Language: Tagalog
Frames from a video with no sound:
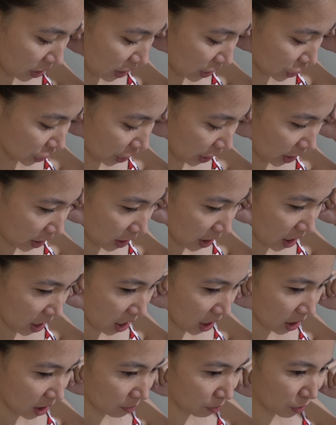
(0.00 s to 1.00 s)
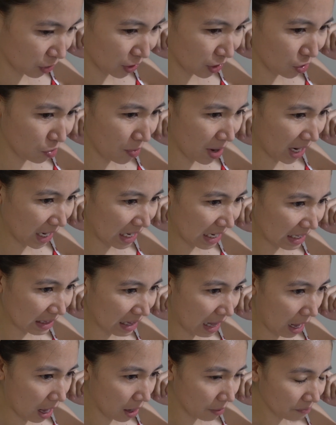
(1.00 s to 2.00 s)
kitchen, hinahanap ko yung
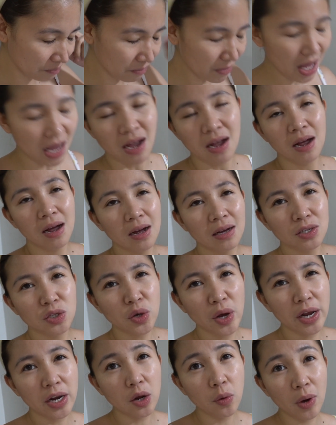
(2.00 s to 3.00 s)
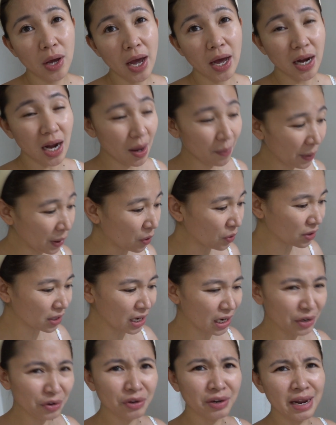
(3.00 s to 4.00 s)
kumakita. So anyway, hanapin ko na
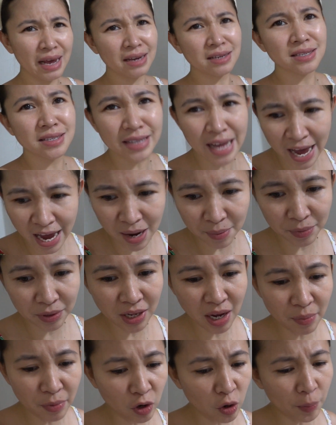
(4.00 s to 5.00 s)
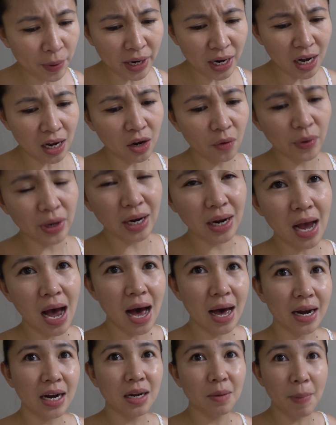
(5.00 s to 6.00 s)
lang yung next time. Ang dami ko pang gagawin.
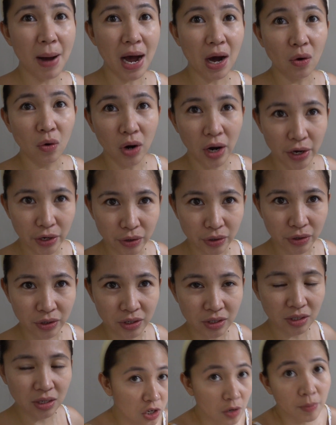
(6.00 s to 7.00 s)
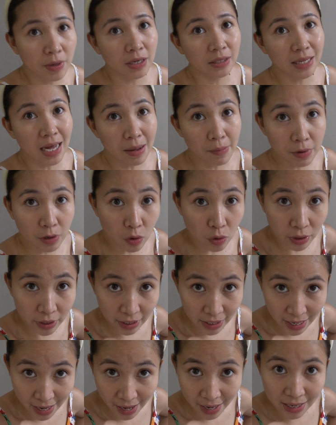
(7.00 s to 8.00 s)
Nag-aaral pa ako ngayon. Sobrang dami kong
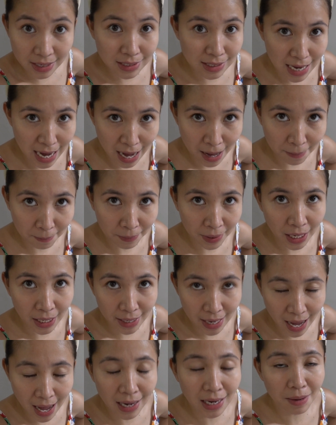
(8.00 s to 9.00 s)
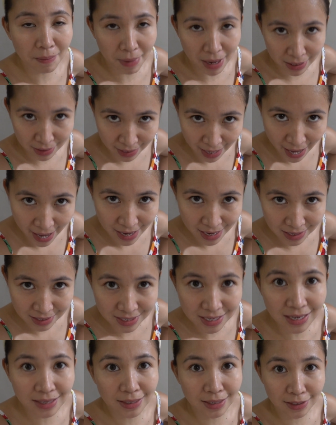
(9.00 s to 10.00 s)
i-exam. Kaya naman guys,
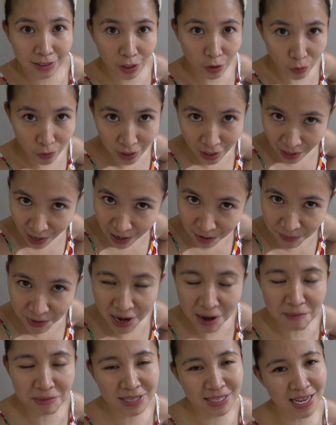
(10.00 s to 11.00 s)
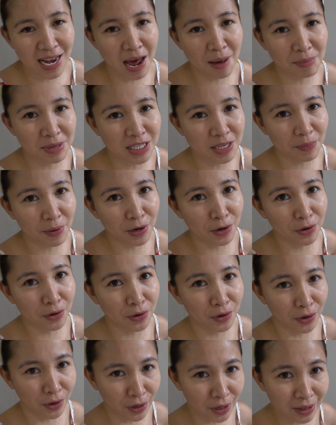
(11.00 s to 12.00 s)
hanggang dito na lang. Maraming salamat sa
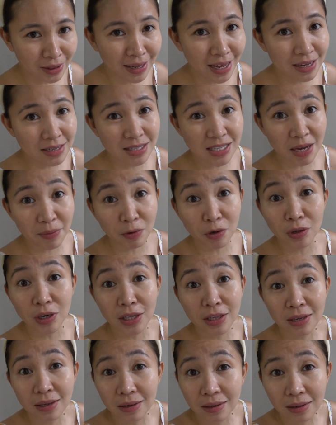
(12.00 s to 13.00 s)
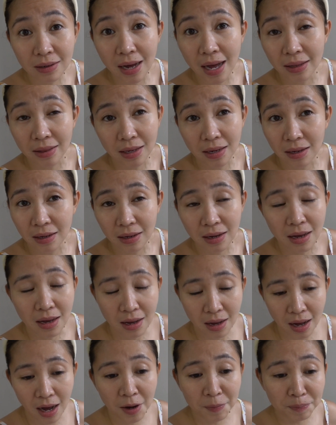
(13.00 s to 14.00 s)
panonood. Next time na ulit ang ating
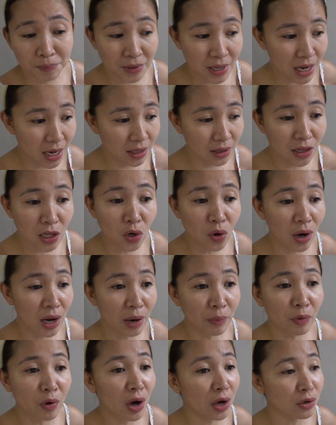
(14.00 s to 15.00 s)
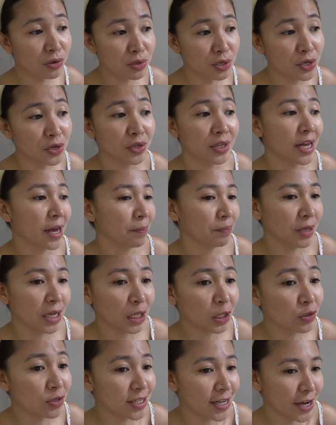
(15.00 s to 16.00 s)
update. Di ko alam kung anong sunod na update
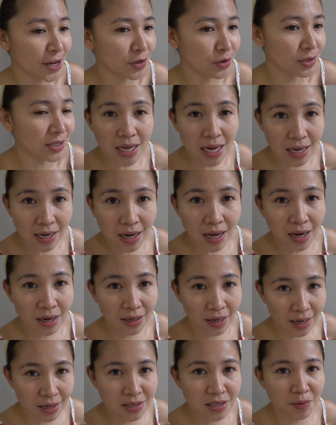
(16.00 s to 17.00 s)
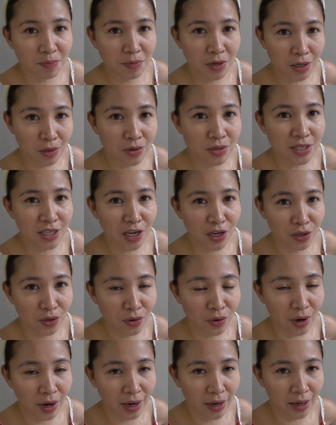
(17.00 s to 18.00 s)
ko sa inyo. Sana ang next update ko sa inyo
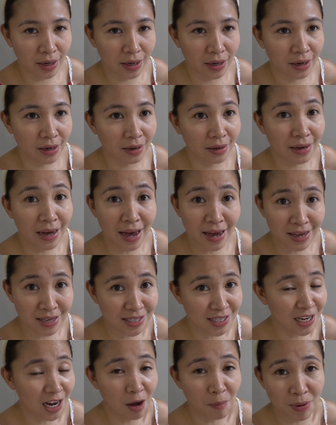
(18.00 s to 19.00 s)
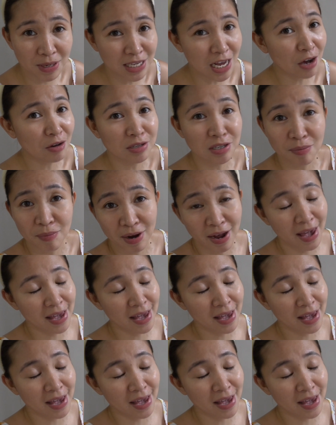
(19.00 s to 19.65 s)
ay, guys, nakapasa ako sa mga